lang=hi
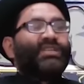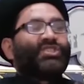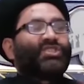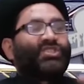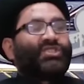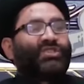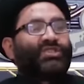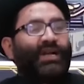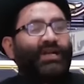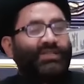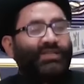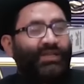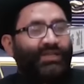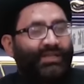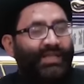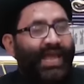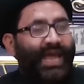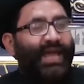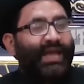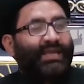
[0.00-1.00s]
इस
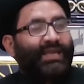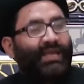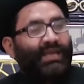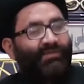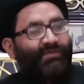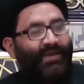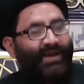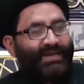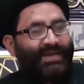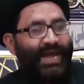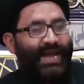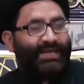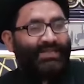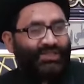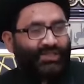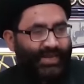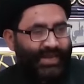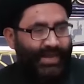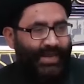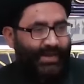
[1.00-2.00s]
सजदे की वजह
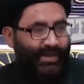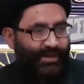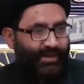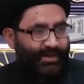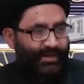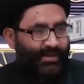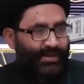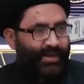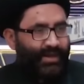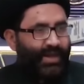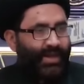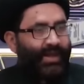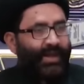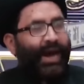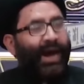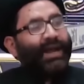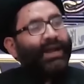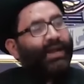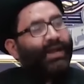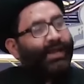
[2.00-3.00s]
से
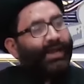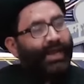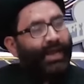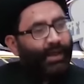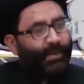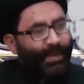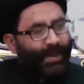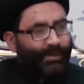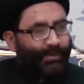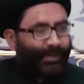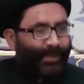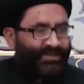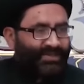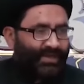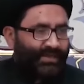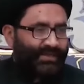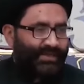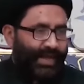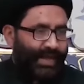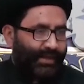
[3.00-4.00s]
हर नेमत पे
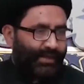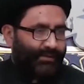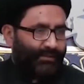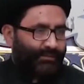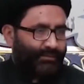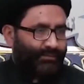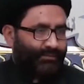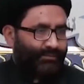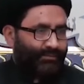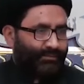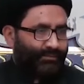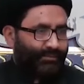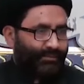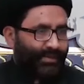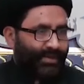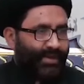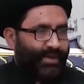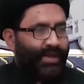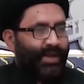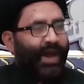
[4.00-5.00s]
सजदा
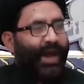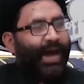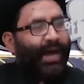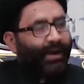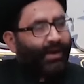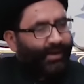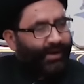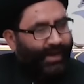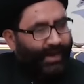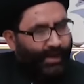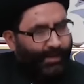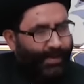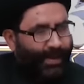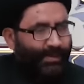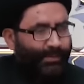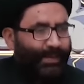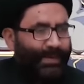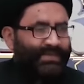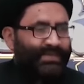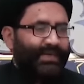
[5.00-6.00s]
हर
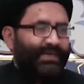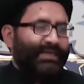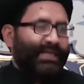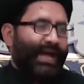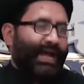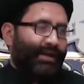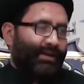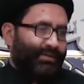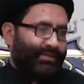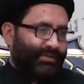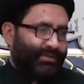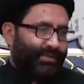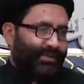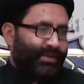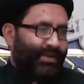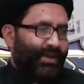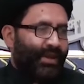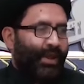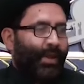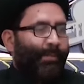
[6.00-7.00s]
रहमत पे सजदा
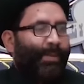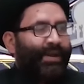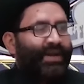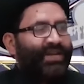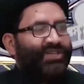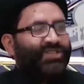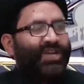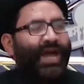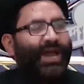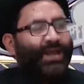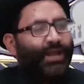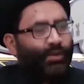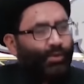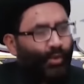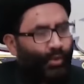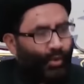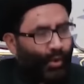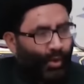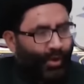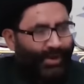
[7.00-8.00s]
परेशानी
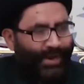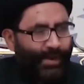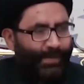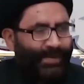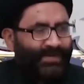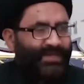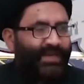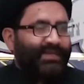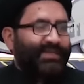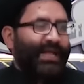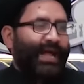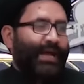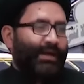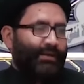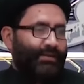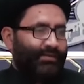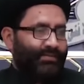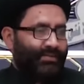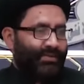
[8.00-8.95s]
दूर होने पे सजदा